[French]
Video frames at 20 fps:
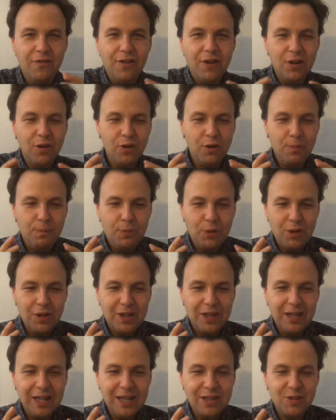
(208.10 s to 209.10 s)
Faire un
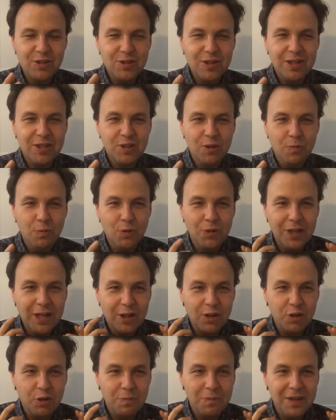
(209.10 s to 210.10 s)
portrait de la situation, mon
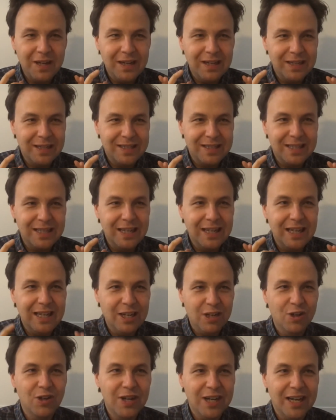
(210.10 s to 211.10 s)
argument, c'est
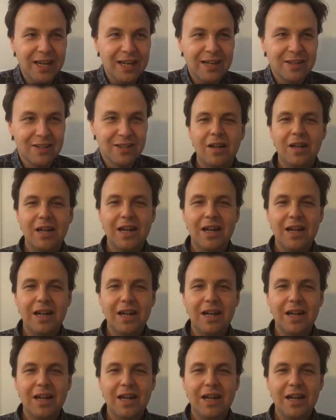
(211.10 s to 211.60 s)
l'incohérence.